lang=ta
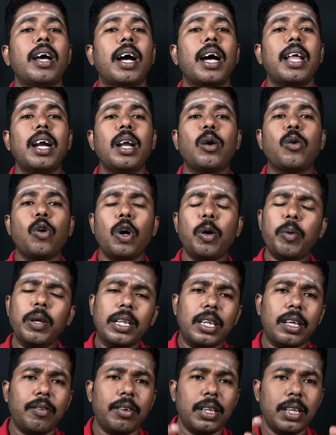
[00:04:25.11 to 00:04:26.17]
அதனால்
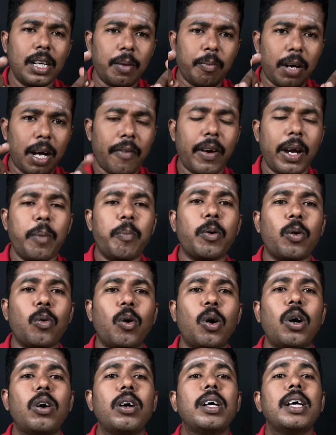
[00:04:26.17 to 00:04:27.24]
கோபத்தை வந்து நம்ம அவாய்ட்
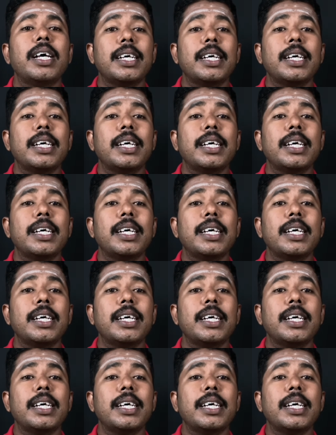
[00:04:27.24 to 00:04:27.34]
பண்ணுவோம்